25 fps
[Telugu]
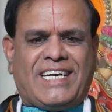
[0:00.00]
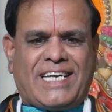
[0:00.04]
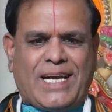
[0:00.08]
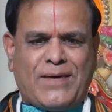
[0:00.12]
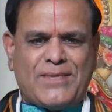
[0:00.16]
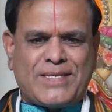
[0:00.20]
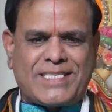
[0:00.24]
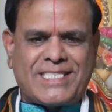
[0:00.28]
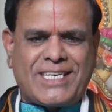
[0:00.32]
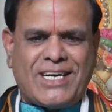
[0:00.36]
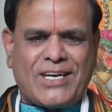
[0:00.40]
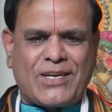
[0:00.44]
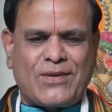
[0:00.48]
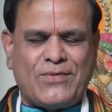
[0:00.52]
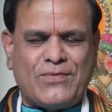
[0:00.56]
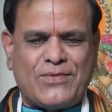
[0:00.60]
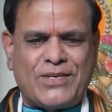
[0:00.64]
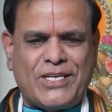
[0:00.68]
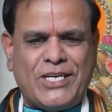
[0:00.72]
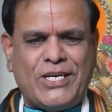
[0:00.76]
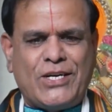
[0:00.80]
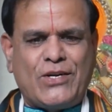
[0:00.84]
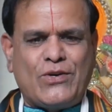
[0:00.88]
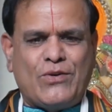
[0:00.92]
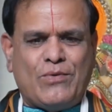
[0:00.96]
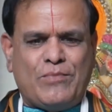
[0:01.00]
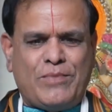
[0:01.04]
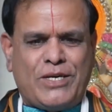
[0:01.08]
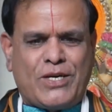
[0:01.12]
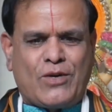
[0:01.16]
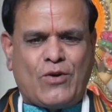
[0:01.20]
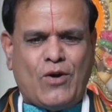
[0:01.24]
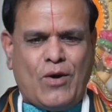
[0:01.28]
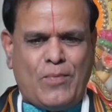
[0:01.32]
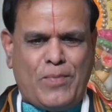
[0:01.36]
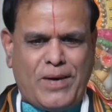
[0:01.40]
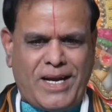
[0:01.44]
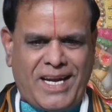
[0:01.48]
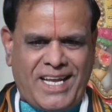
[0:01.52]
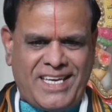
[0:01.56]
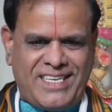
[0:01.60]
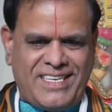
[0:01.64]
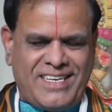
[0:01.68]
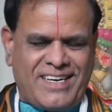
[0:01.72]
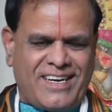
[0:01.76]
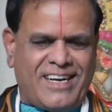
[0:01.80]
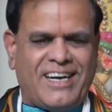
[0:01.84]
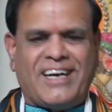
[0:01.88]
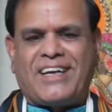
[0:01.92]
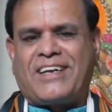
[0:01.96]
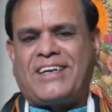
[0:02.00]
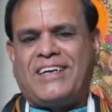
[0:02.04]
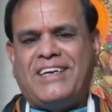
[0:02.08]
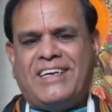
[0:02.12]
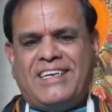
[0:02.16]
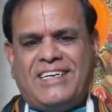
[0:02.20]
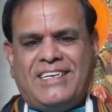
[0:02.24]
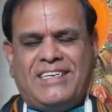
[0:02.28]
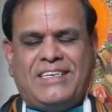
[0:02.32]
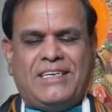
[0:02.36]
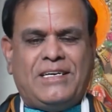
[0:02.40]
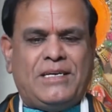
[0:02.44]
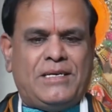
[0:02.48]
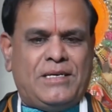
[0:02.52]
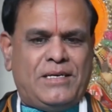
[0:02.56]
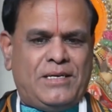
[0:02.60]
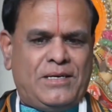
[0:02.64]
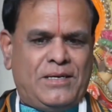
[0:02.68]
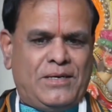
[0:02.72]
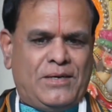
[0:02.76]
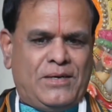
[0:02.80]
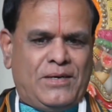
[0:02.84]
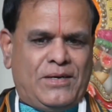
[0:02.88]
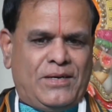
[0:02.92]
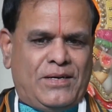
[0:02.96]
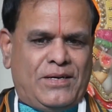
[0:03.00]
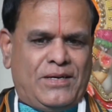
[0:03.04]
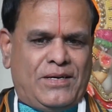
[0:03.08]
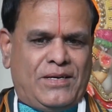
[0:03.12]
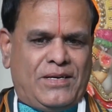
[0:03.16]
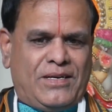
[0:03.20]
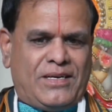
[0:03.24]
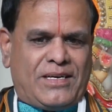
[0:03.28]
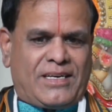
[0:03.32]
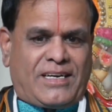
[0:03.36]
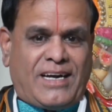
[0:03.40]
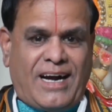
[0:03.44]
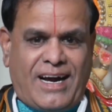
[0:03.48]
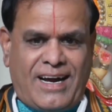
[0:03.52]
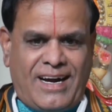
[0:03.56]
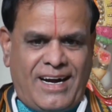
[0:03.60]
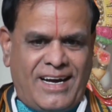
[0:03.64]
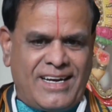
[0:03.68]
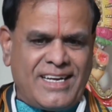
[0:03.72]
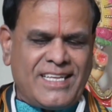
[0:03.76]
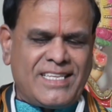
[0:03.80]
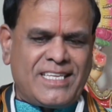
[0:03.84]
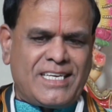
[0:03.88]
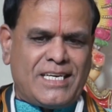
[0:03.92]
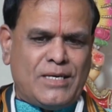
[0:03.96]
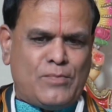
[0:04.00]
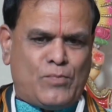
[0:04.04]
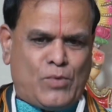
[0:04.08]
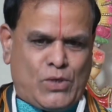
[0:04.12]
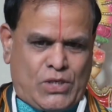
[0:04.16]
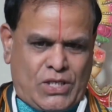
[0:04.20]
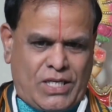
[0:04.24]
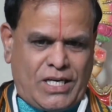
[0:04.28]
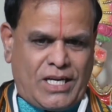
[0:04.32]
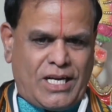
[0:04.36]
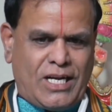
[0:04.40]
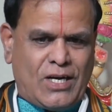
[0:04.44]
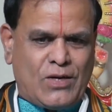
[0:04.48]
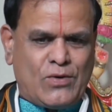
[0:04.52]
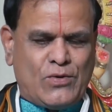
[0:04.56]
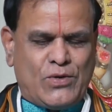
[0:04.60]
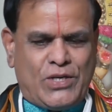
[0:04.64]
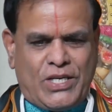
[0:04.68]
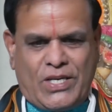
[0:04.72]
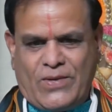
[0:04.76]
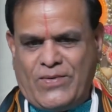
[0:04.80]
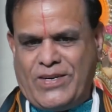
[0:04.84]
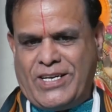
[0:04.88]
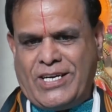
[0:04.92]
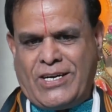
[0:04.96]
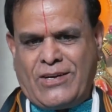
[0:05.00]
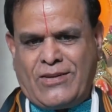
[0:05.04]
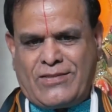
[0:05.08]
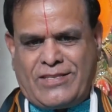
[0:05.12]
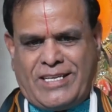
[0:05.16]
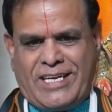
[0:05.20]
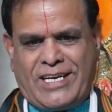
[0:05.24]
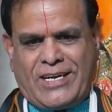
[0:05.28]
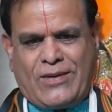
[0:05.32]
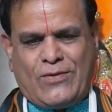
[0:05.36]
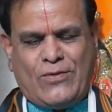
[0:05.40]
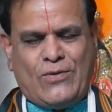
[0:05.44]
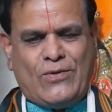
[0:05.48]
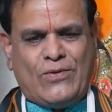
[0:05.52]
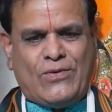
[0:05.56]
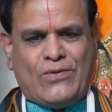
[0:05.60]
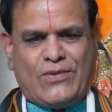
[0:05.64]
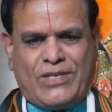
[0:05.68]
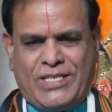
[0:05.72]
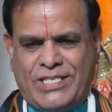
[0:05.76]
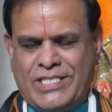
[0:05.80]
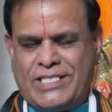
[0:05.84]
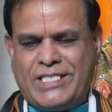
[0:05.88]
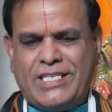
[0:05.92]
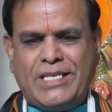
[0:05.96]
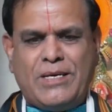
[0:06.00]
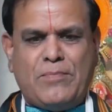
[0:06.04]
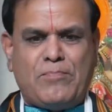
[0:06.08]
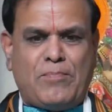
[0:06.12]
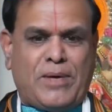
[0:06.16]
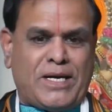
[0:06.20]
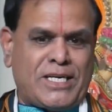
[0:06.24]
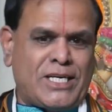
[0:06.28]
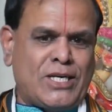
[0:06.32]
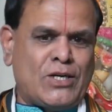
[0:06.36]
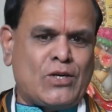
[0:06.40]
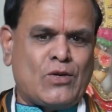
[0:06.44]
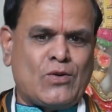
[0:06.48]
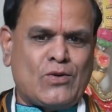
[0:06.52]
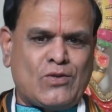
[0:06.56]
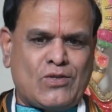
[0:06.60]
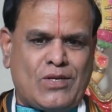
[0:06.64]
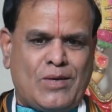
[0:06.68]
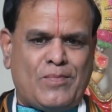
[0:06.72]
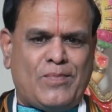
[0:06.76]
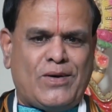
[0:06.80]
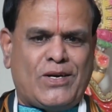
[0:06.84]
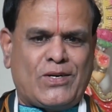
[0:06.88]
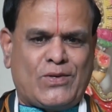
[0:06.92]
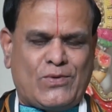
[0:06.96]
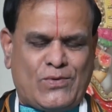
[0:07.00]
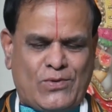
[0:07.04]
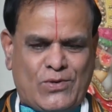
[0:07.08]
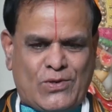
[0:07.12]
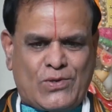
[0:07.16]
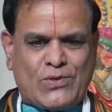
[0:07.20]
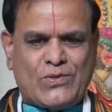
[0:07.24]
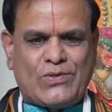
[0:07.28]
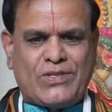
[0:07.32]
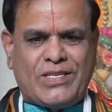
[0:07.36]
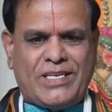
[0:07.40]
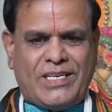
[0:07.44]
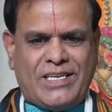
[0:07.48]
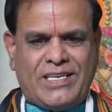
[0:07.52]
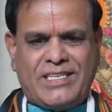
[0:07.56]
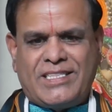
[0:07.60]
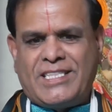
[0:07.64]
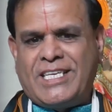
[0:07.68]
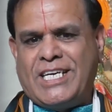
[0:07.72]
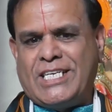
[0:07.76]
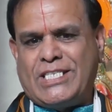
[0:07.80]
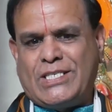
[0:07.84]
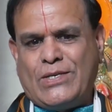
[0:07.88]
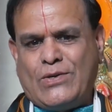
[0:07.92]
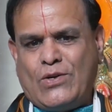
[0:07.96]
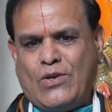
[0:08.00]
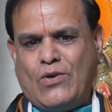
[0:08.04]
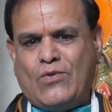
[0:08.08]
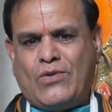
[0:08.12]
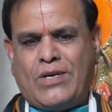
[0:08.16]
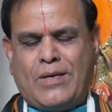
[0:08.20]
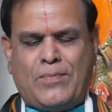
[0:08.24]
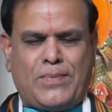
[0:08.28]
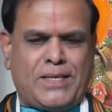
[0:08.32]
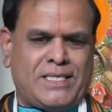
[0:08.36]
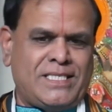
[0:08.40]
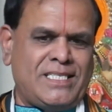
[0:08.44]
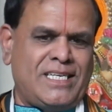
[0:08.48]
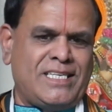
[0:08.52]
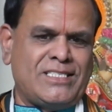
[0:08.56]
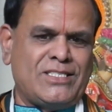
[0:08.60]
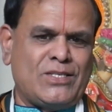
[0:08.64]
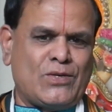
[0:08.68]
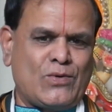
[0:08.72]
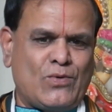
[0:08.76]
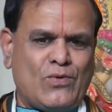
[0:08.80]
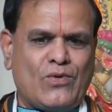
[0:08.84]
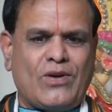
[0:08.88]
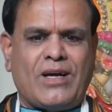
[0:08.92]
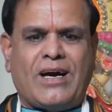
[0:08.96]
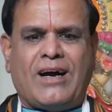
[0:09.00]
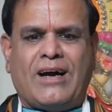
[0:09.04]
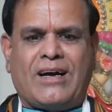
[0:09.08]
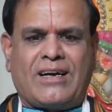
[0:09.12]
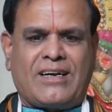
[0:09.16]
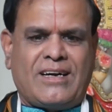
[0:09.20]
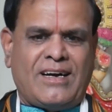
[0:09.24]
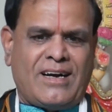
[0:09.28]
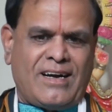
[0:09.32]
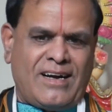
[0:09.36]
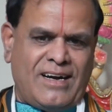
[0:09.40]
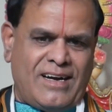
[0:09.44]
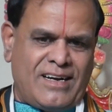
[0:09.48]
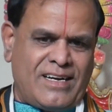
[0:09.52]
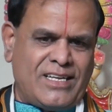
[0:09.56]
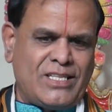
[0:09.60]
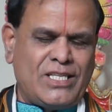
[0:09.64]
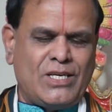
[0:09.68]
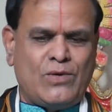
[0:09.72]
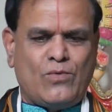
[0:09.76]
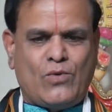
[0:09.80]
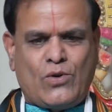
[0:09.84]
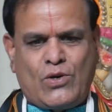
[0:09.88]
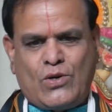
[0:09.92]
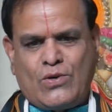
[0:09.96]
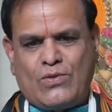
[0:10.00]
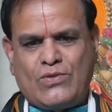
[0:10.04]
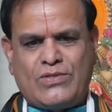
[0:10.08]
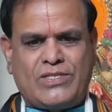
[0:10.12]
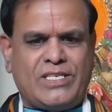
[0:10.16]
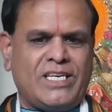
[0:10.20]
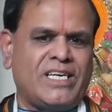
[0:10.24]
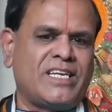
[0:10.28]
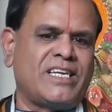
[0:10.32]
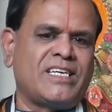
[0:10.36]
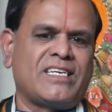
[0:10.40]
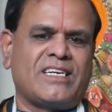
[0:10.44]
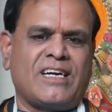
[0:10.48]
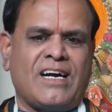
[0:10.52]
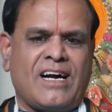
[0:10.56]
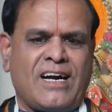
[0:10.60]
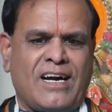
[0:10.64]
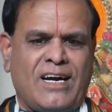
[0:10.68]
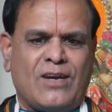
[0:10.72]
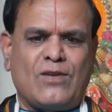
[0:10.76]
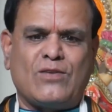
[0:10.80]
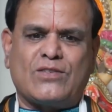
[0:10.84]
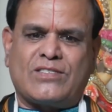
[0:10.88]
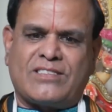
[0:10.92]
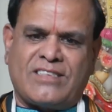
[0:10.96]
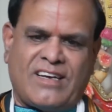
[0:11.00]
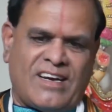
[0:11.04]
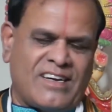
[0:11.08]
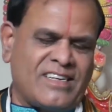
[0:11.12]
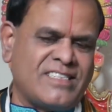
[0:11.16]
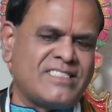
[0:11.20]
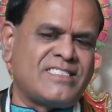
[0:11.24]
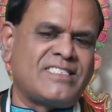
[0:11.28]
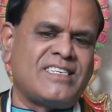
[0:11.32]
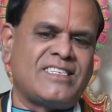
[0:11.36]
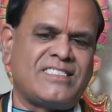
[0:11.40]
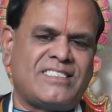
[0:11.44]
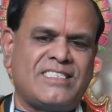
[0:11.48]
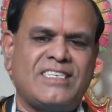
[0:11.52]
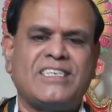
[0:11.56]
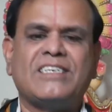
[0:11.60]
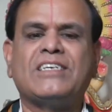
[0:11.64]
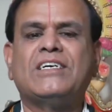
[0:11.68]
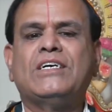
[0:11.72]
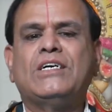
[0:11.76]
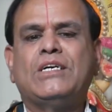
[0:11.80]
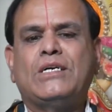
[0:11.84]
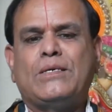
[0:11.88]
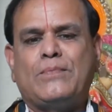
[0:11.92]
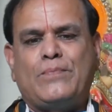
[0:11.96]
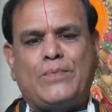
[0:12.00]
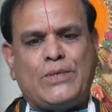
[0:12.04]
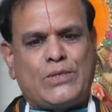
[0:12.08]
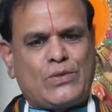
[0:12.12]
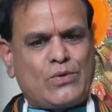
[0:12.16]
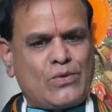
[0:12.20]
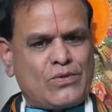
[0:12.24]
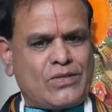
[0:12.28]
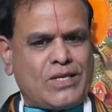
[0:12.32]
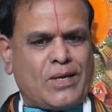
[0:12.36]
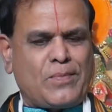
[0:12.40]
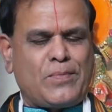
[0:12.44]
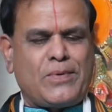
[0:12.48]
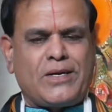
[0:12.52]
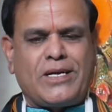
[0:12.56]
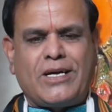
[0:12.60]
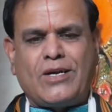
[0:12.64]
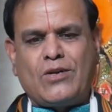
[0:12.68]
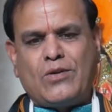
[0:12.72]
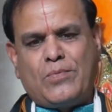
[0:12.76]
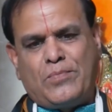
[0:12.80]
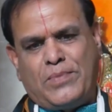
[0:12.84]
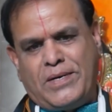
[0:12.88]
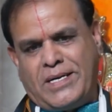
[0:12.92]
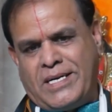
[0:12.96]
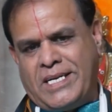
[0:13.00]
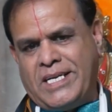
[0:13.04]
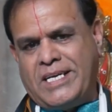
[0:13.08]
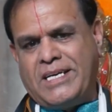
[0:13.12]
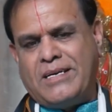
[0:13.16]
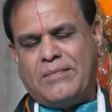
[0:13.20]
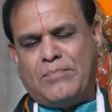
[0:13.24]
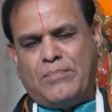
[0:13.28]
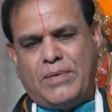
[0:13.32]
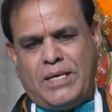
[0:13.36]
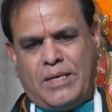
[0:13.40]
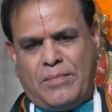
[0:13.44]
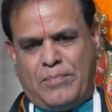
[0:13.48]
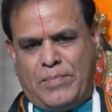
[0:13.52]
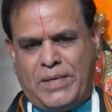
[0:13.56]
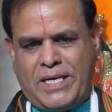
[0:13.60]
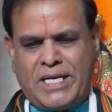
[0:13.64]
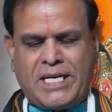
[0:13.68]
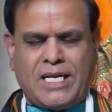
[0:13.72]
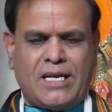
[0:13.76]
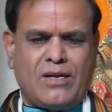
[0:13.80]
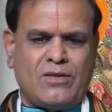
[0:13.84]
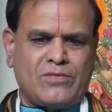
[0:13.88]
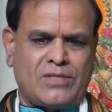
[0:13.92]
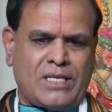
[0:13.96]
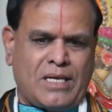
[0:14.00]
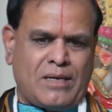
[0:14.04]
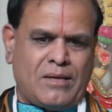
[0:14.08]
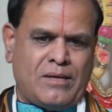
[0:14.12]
నమస్కారం నేను మీ గోపాల అయ్యంగార్ గంగానదికి పుష్కరాలు ఇరవై రెండో తారీఖు నుంచి పన్నెండు రోజుల పాటు ఉంటుంది దేశంలో ఉన్న ప్రజలందరూ కూడా గంగానది ఒడ్డుకు చేరి గంగలో స్నానం చేసి పితృతర్పణాలు పిండి పెండాలు